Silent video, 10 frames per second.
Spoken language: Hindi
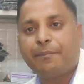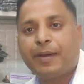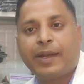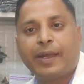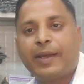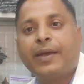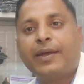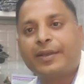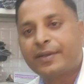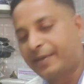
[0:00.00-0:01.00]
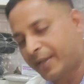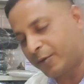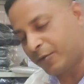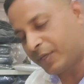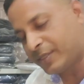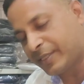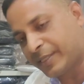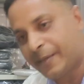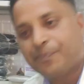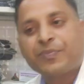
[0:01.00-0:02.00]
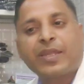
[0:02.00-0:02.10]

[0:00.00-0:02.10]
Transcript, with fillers: बड़ा नहीं होना चाहिए